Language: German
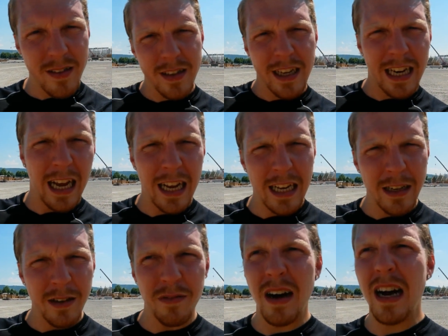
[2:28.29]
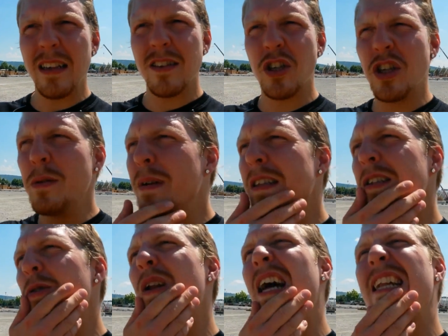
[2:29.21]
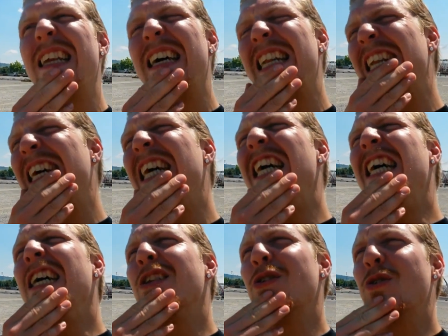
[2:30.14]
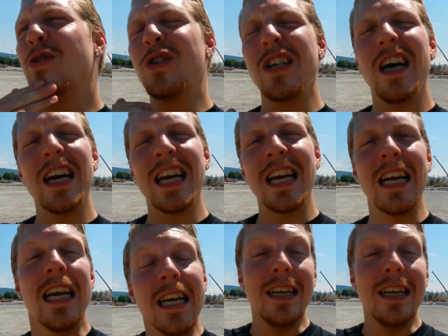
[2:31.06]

eine kleine Vase stibitzt und hat dann sozusagen